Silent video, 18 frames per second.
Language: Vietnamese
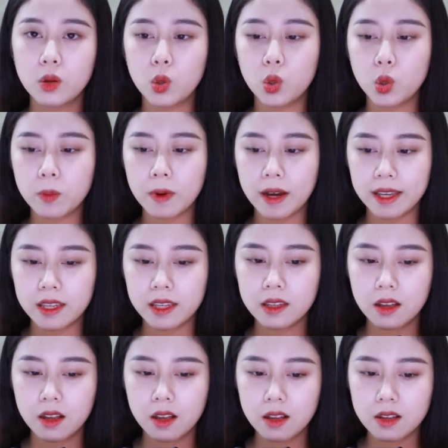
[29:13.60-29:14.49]
Lúc
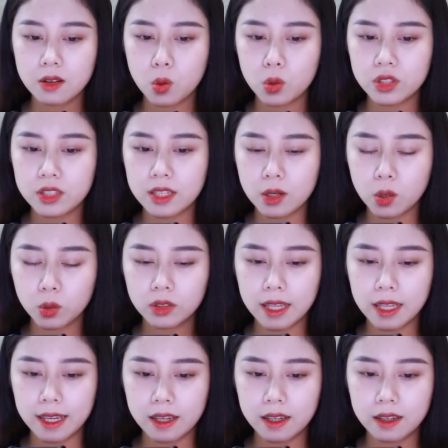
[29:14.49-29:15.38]
ấy, cô chỉ có
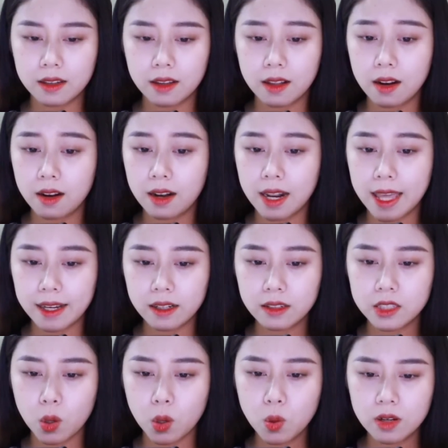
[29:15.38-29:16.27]
thể
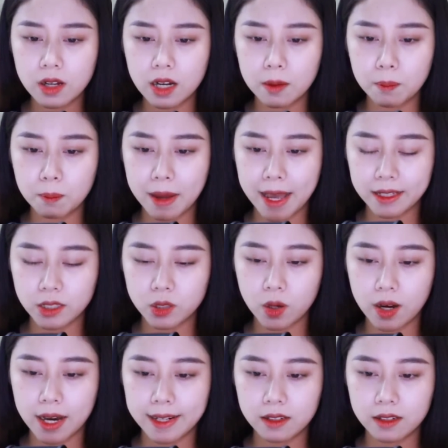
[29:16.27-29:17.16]
lén giấu cơm mang
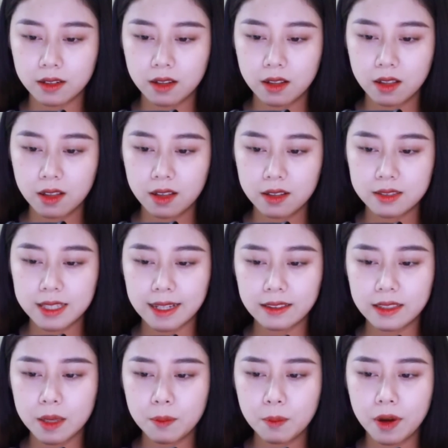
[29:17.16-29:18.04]
cho anh.
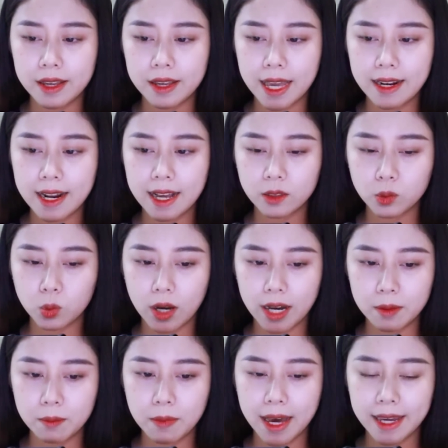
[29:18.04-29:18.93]
Chẳng thể mời anh ăn
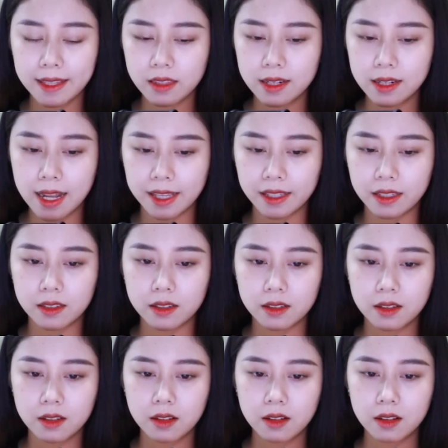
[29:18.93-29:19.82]
thoải mái thế này.
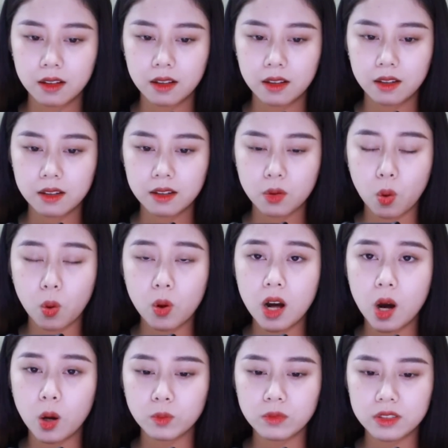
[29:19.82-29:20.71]
Cổ
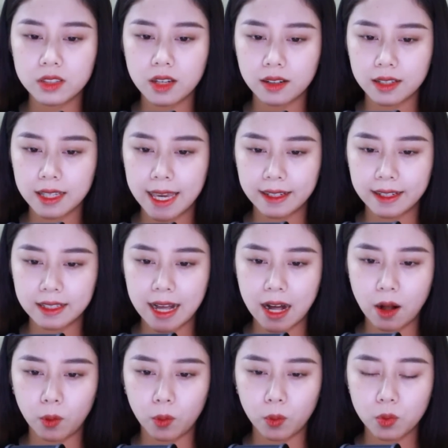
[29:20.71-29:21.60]
Hồng chợt nghẹn
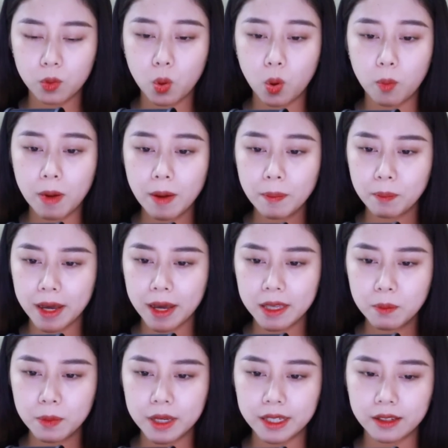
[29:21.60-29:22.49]
ngào, cô mấp
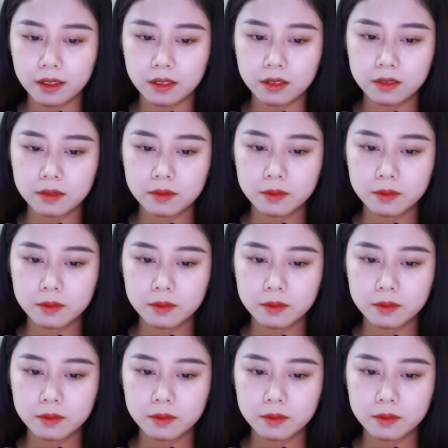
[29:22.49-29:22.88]
máy miệng.